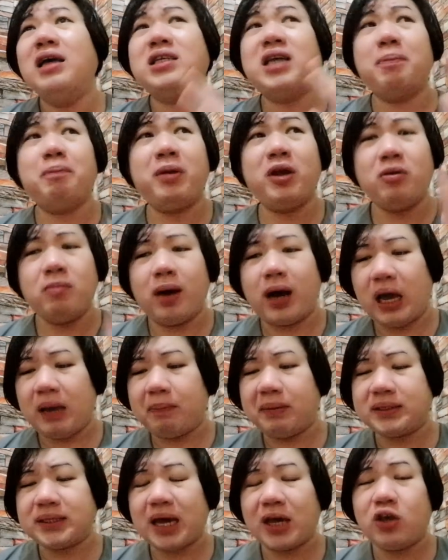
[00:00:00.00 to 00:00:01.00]
Siyempre yung mga
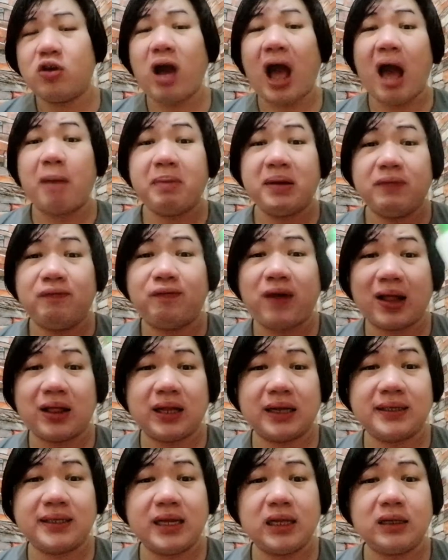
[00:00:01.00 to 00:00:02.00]
iba sa inyo avid fan
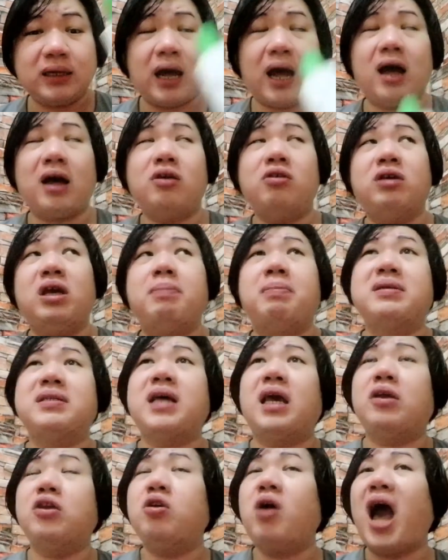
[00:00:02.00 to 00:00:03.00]
ng Silka. Ah. Yung iba
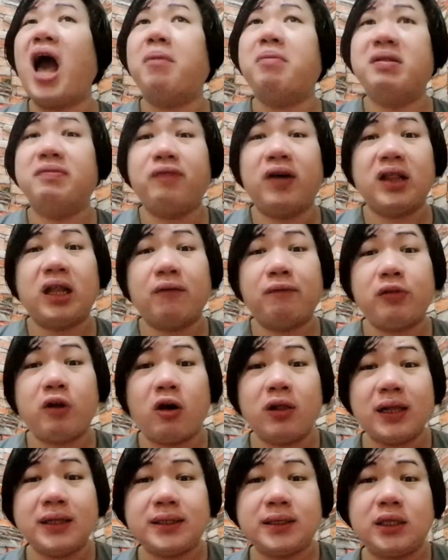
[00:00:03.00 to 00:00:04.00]
sa inyo avid fan ng
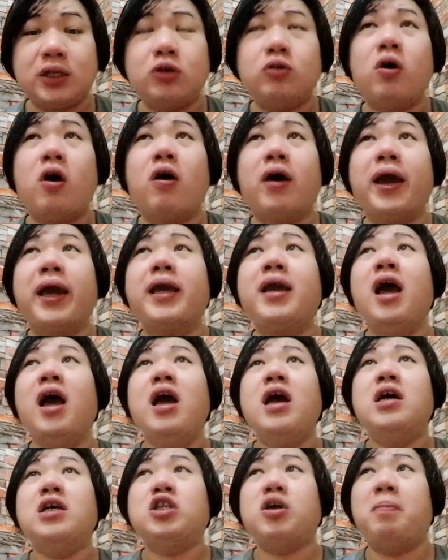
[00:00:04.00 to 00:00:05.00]
Flawless Leo, okay?
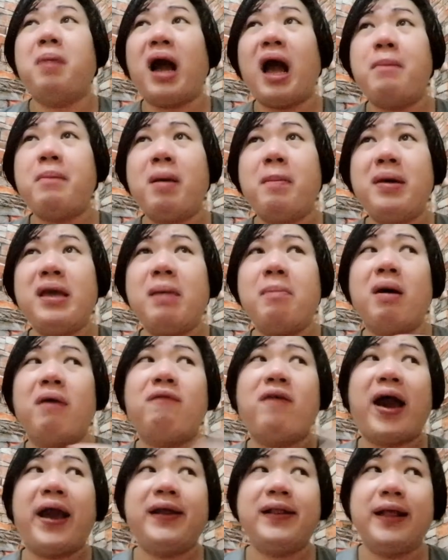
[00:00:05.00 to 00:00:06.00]
So baka mamaya
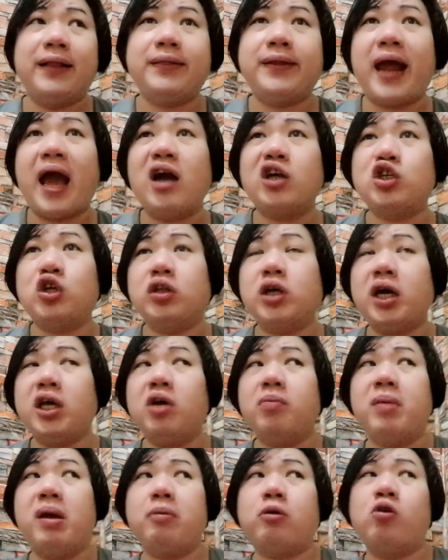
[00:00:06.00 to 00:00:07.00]
mag ng reaction
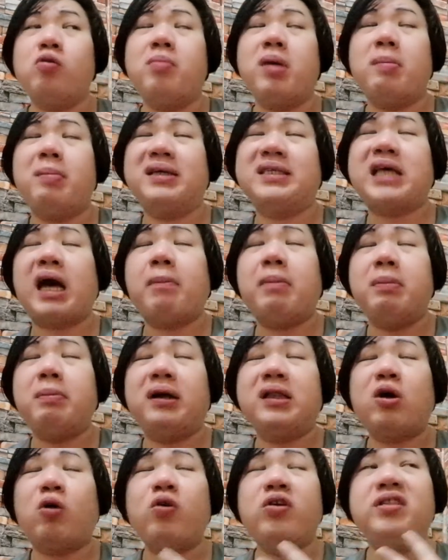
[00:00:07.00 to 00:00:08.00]
kayo may, kung may masabi
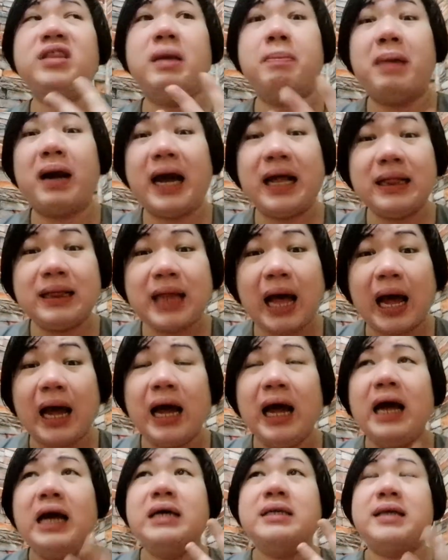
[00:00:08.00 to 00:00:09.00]
man ako hindi
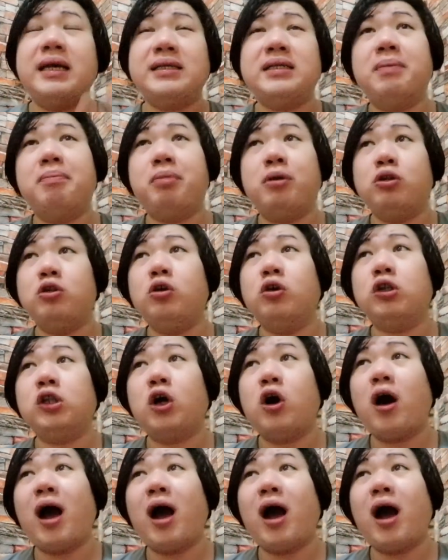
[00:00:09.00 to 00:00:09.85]
maganda sa isang produkto.